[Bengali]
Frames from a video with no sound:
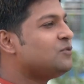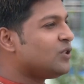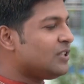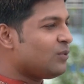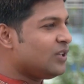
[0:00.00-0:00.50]

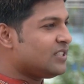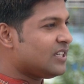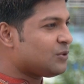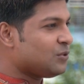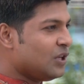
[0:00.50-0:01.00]
যদি বলি যে
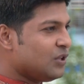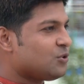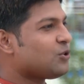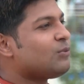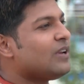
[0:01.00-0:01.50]
একটু
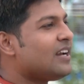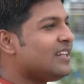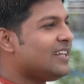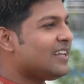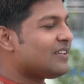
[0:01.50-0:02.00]
ছোটোবেলার
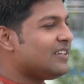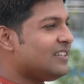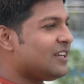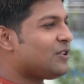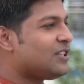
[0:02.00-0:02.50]
ঈদের
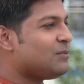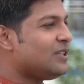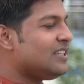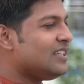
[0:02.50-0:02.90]
ঈদের কথা বলি